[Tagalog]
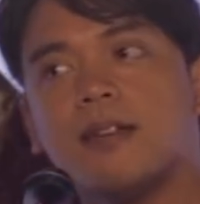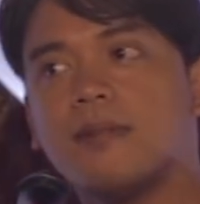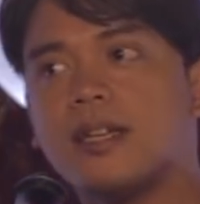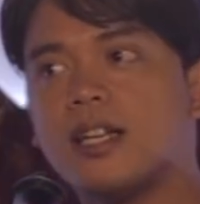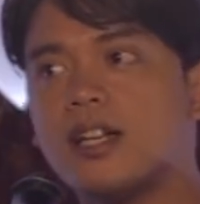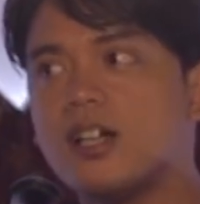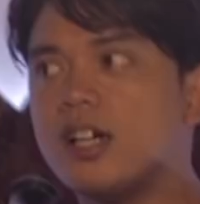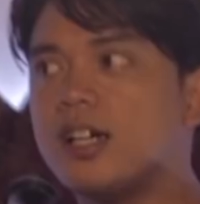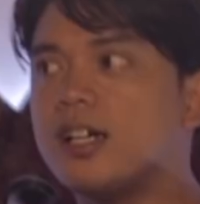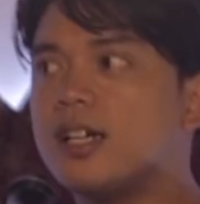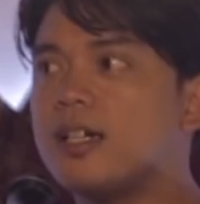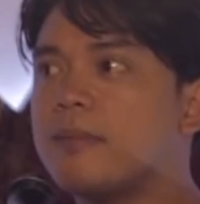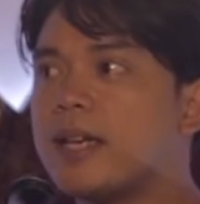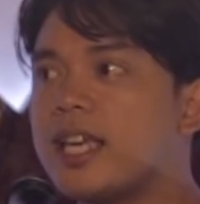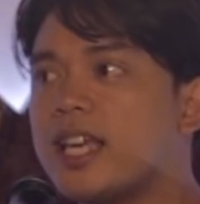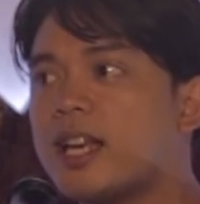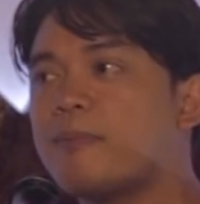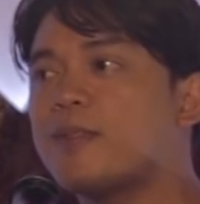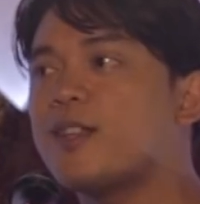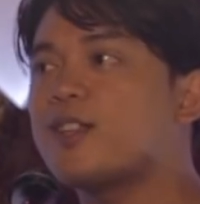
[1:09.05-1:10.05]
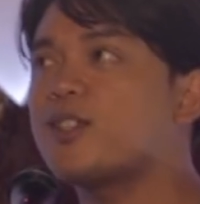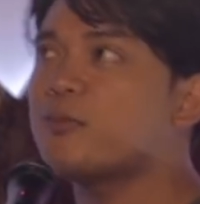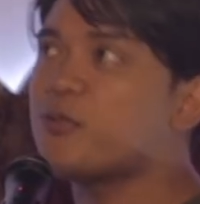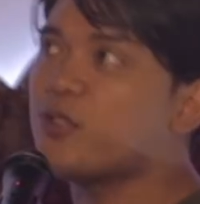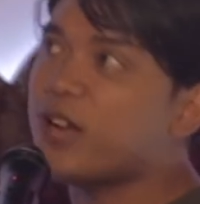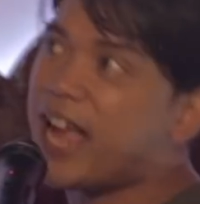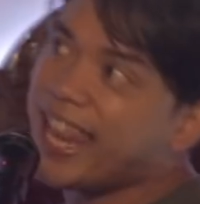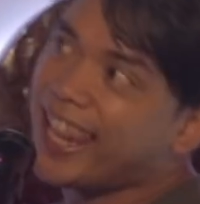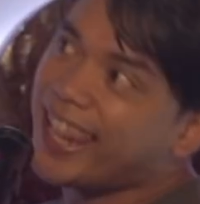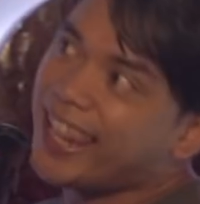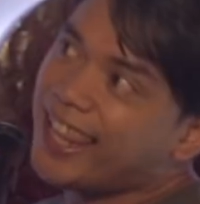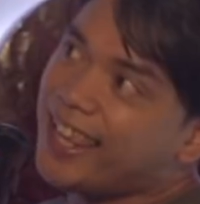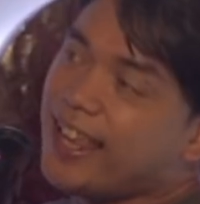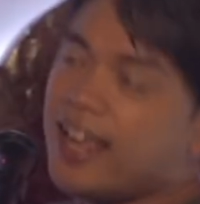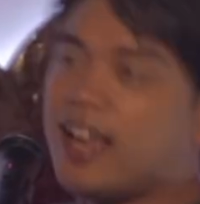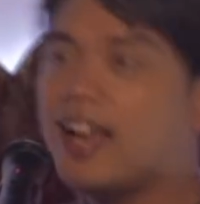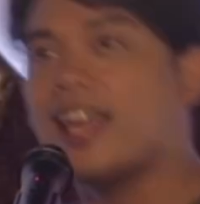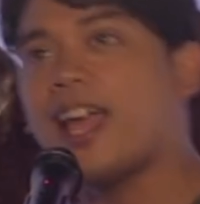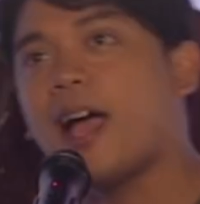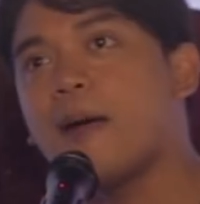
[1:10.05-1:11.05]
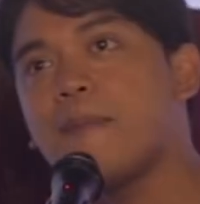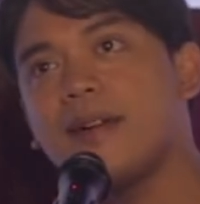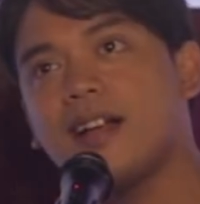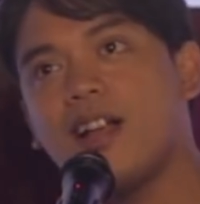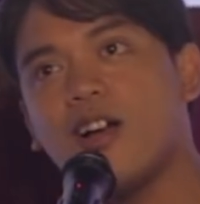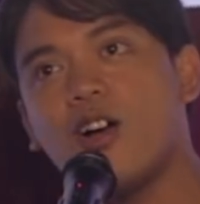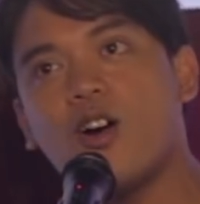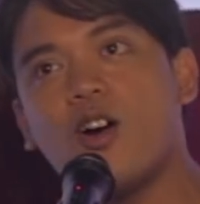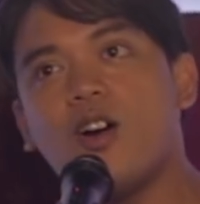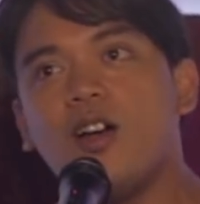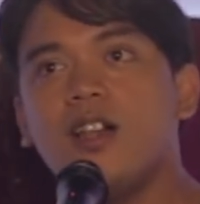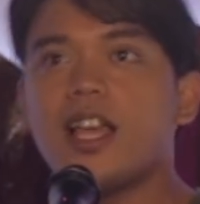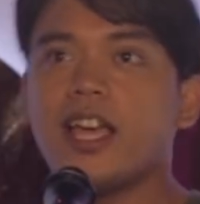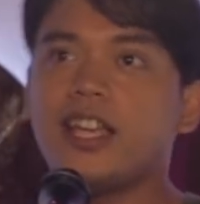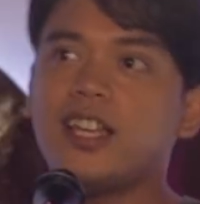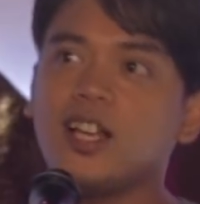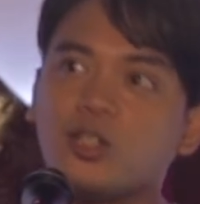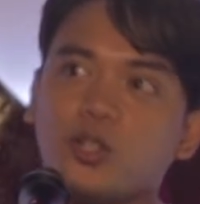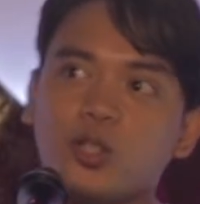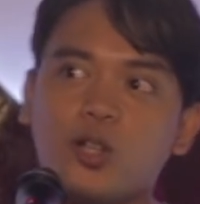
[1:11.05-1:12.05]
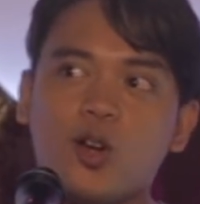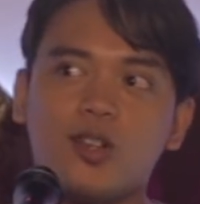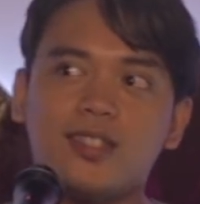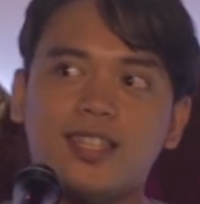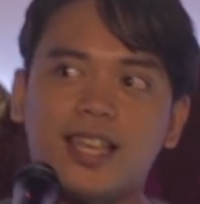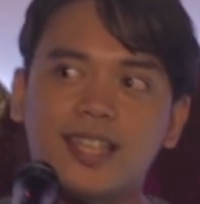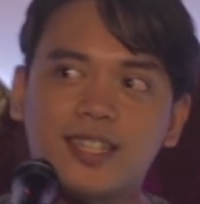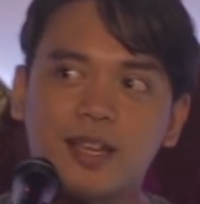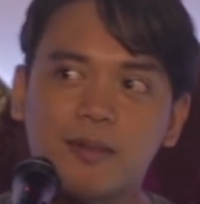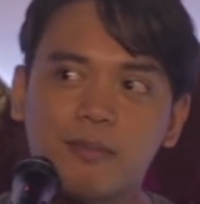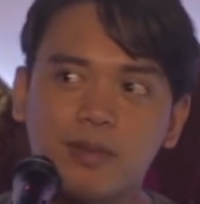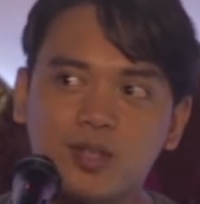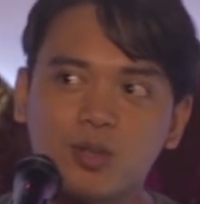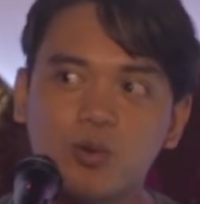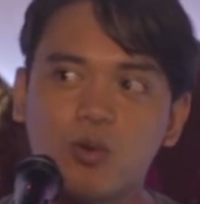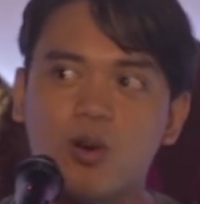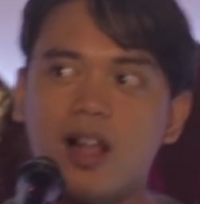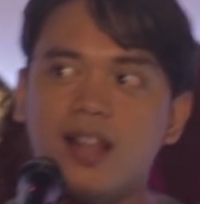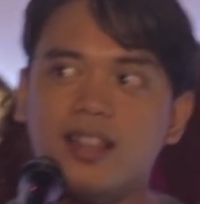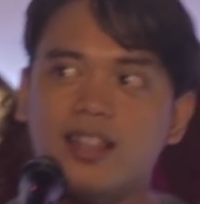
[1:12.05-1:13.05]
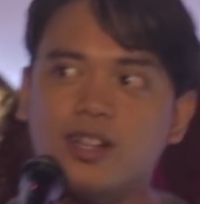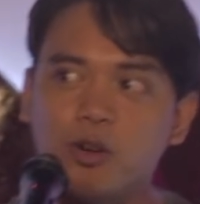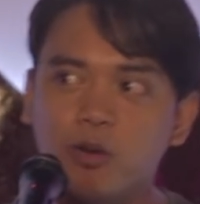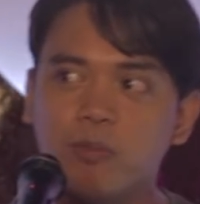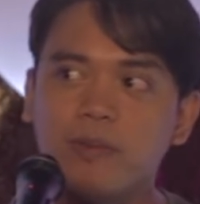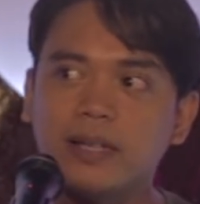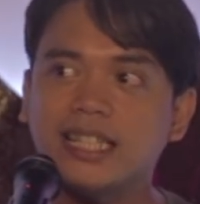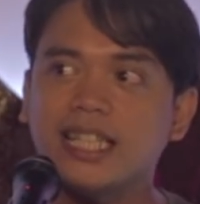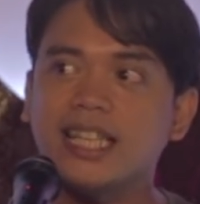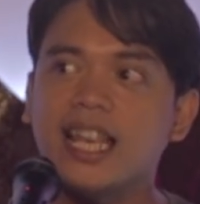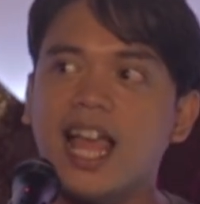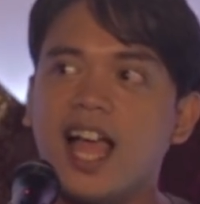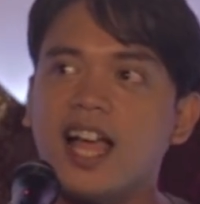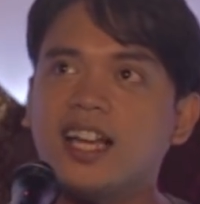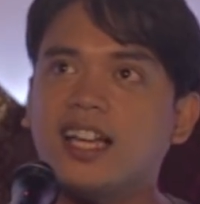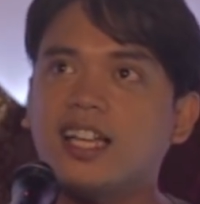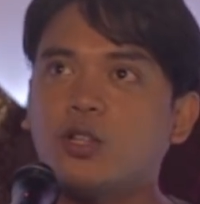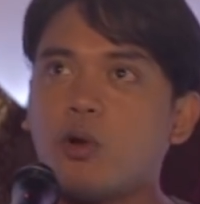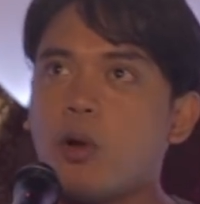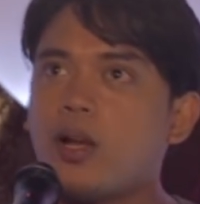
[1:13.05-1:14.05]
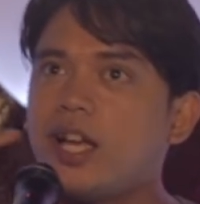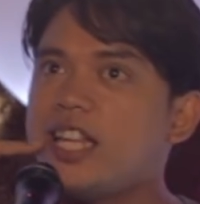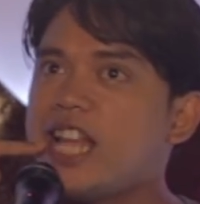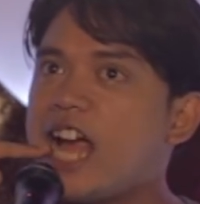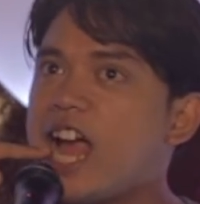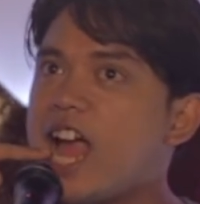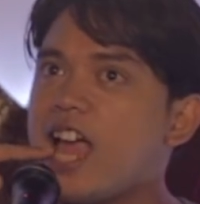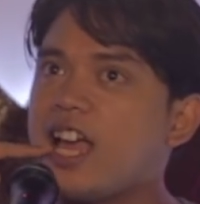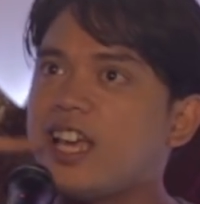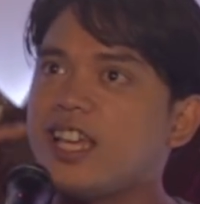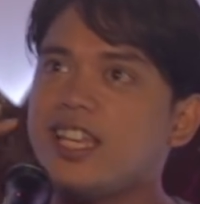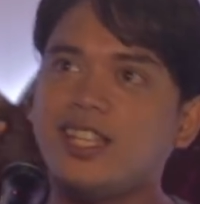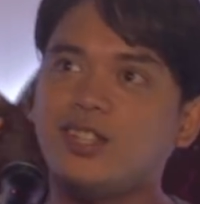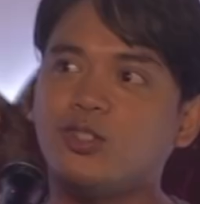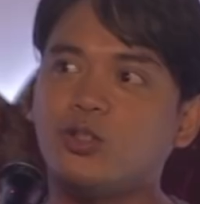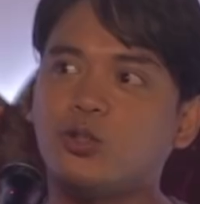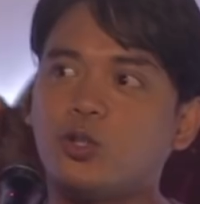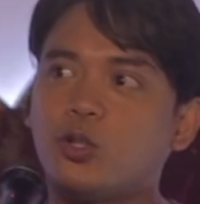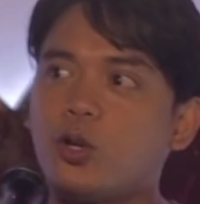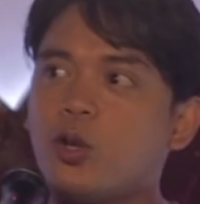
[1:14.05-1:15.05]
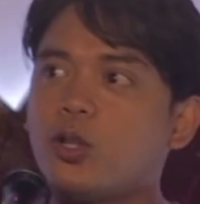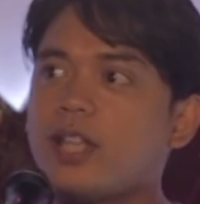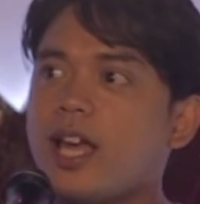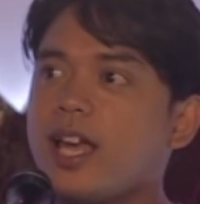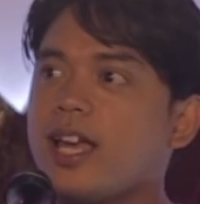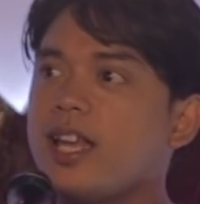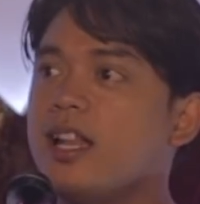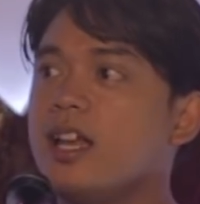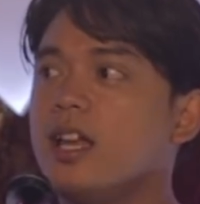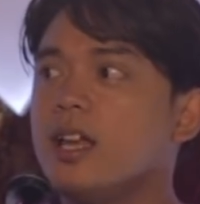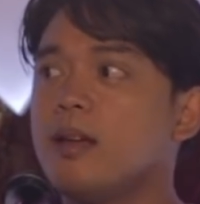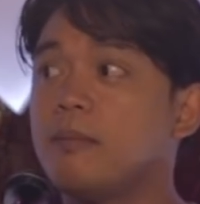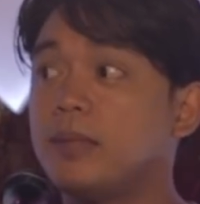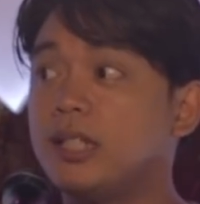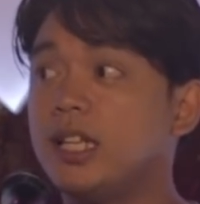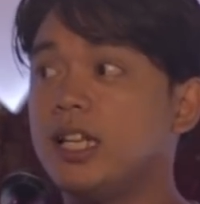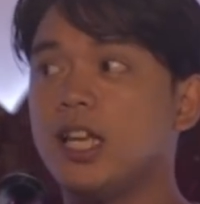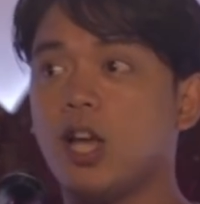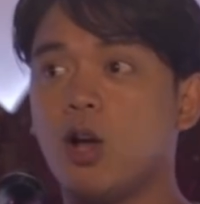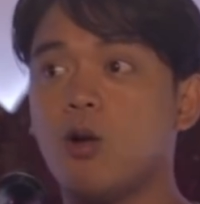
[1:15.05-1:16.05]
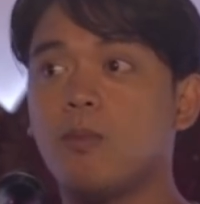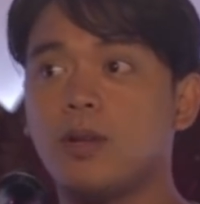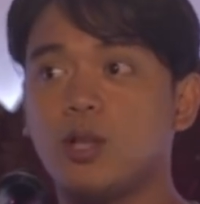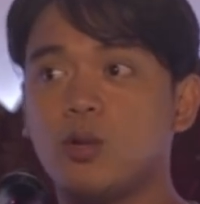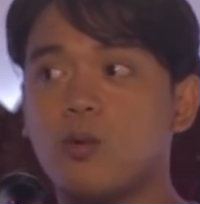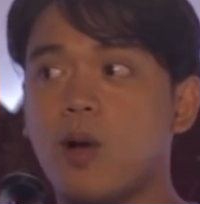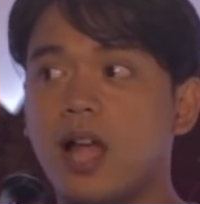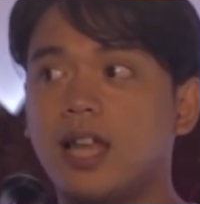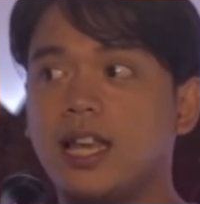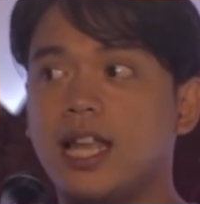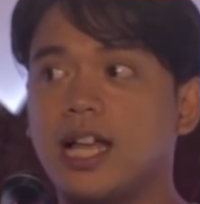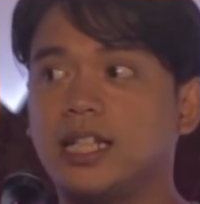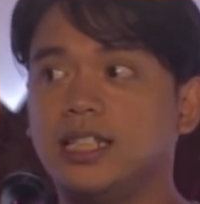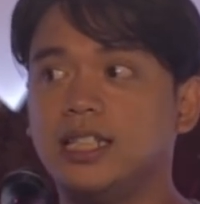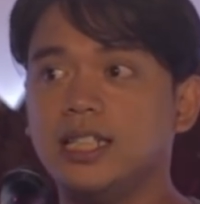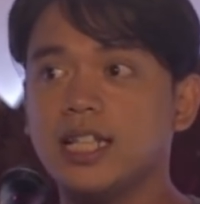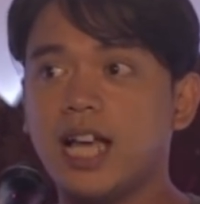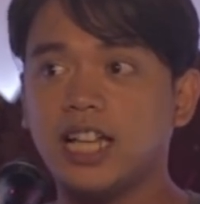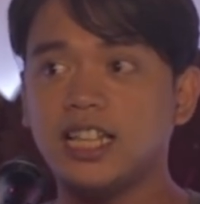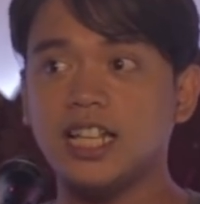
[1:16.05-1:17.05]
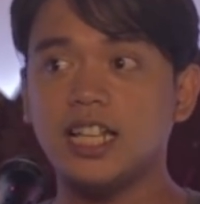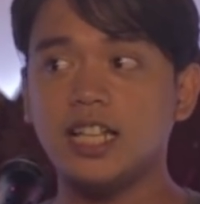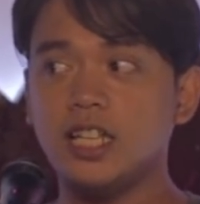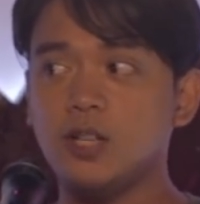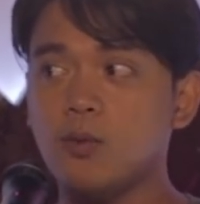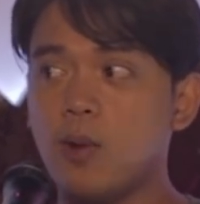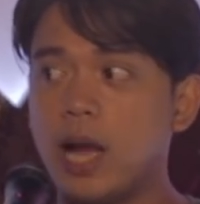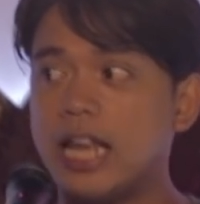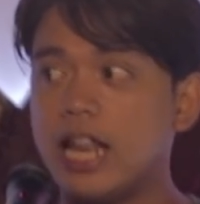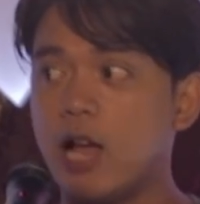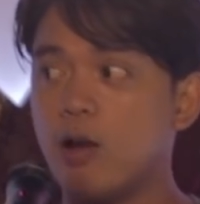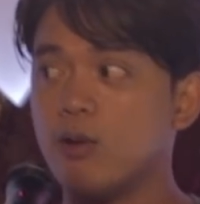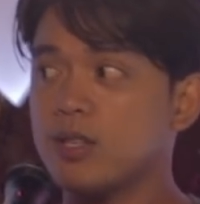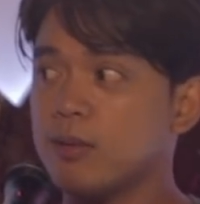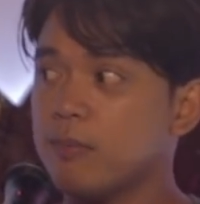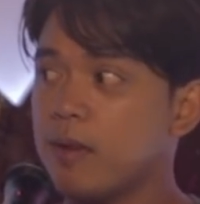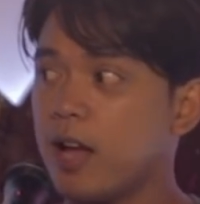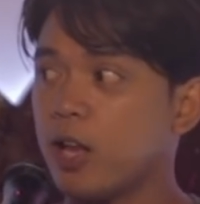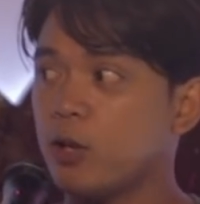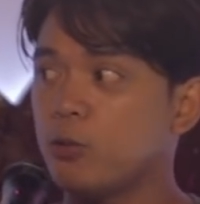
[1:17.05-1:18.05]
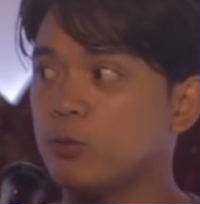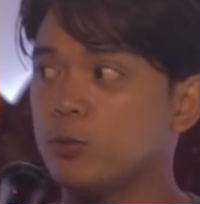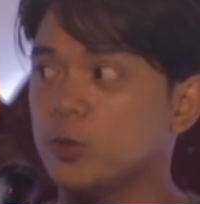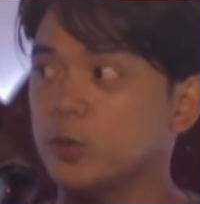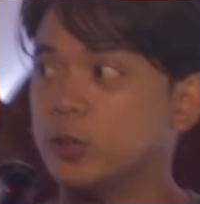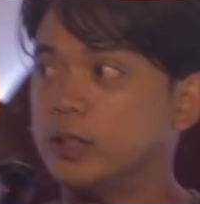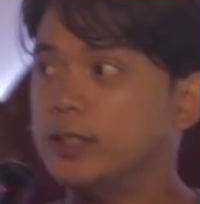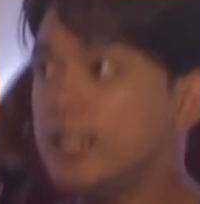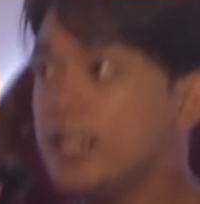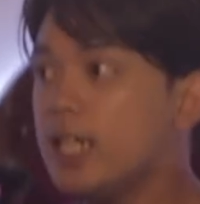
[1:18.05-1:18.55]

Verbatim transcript: Pero mahirap nang sumugal. Kaya kapag ako ay nagturo sa isang masukal nagubat, kinakagat ko agad ang aking hintuturo dahil madali akong maniwala at naniniwala ako sa mga nuno.